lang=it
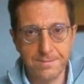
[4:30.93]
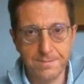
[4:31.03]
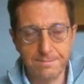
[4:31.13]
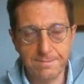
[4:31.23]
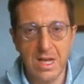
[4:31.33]

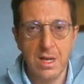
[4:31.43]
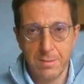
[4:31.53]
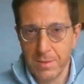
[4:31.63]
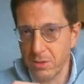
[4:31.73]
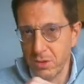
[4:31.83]
Mm.
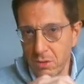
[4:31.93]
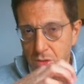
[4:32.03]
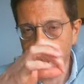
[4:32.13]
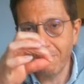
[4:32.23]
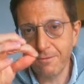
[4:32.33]
Per questo dico
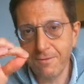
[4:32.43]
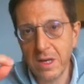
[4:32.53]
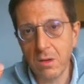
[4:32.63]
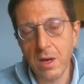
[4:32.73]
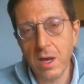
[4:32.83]
c'è un
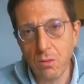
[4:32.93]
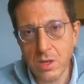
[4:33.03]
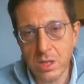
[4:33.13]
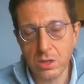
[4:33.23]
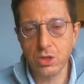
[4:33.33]
filo che
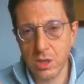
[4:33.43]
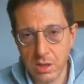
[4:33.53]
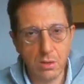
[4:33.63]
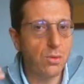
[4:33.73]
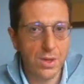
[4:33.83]
unisce,
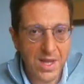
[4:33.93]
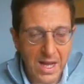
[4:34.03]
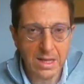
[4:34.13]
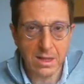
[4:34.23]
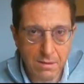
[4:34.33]
ed è uno dei
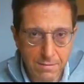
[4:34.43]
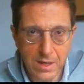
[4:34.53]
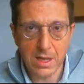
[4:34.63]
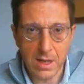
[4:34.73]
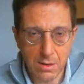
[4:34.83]
tanti
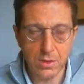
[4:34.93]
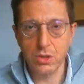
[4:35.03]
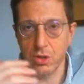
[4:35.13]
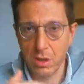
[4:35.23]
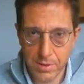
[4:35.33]
fili che
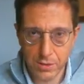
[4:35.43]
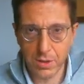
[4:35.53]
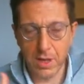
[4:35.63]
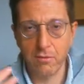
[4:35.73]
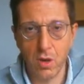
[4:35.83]
unisce il
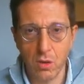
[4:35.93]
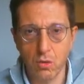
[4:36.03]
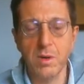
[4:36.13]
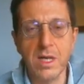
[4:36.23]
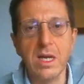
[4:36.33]
Medioevo
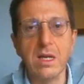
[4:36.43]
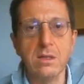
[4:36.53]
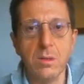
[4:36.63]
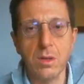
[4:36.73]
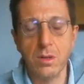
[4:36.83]

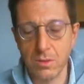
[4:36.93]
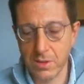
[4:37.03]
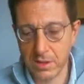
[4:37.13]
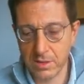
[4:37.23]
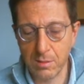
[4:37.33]
all'umanesimo, no?
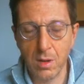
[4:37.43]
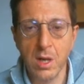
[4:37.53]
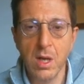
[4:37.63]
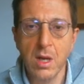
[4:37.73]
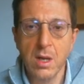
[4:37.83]
noi che siamo
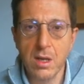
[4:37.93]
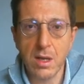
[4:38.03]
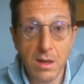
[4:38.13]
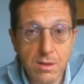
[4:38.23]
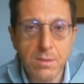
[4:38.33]

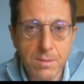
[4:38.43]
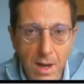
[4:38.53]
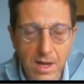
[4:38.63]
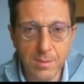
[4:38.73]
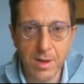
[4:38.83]
eh,
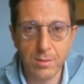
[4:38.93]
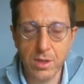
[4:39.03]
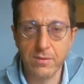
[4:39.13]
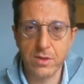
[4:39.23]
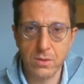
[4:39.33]
anche per
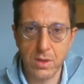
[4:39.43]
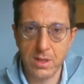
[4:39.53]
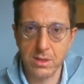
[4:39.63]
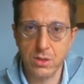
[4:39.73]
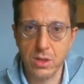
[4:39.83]
motivi
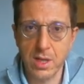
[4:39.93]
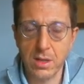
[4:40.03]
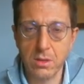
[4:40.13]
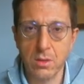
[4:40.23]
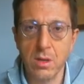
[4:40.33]
scolastici
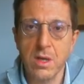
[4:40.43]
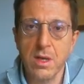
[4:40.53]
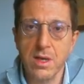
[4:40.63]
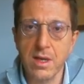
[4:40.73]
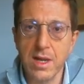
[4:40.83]
tanto
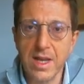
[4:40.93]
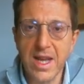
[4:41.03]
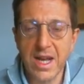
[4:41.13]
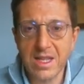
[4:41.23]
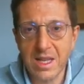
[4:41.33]
eh,
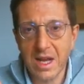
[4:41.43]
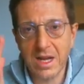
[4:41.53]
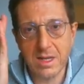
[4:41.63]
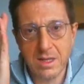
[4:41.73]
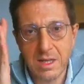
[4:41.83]
legati
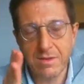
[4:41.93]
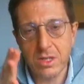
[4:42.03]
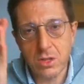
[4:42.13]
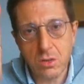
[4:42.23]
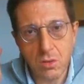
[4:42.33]
a
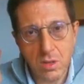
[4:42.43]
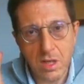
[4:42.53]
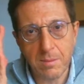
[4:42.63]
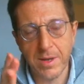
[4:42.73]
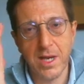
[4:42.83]

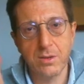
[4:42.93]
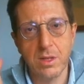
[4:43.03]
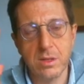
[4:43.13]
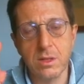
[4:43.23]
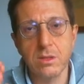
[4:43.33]
divisioni,
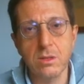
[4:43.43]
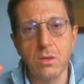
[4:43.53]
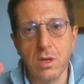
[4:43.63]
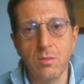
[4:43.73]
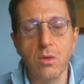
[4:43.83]

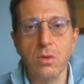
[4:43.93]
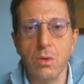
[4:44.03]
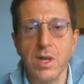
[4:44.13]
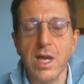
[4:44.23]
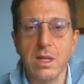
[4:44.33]
periodizzazioni
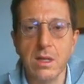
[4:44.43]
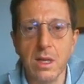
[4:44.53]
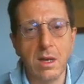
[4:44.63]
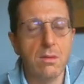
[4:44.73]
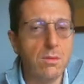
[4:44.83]
molto
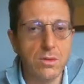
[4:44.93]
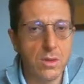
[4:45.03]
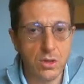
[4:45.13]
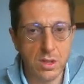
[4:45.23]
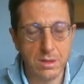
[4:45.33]
nette, ecco,
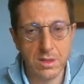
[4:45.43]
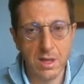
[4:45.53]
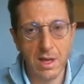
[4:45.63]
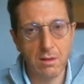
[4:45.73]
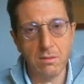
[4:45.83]
questo
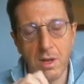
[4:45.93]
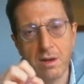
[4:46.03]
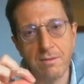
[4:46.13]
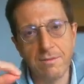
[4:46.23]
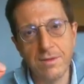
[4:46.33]
certamente è un
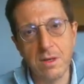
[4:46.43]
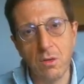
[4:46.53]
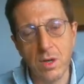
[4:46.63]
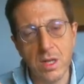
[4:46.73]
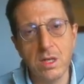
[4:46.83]

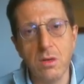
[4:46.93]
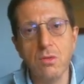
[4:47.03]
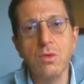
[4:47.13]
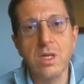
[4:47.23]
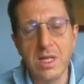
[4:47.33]
filone di
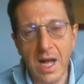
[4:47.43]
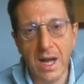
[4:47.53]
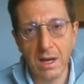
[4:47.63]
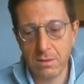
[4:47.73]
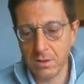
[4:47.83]

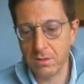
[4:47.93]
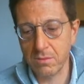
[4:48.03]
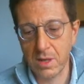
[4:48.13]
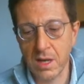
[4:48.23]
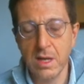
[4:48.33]
unità, no?
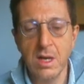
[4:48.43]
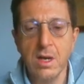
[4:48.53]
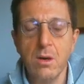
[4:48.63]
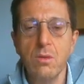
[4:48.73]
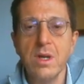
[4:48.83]
una,
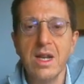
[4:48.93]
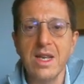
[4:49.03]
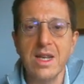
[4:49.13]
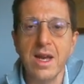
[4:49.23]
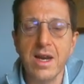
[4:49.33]
una
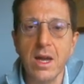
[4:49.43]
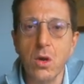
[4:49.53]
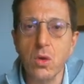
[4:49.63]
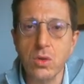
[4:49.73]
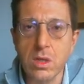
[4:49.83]
linea che
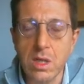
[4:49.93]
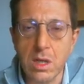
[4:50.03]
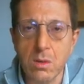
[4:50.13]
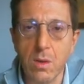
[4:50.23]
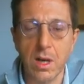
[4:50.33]

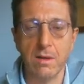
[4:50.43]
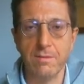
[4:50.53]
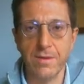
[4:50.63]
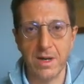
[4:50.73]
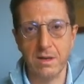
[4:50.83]
continua
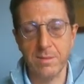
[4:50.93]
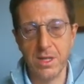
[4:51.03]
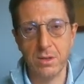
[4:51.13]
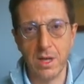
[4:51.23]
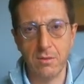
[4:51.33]
fra il
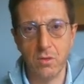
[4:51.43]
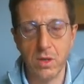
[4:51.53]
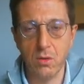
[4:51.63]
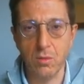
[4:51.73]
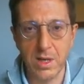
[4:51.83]
Medioevo
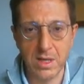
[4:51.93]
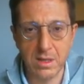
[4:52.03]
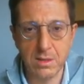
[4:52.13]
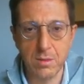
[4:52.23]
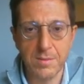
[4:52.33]
e
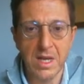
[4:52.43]
l'umanesimo.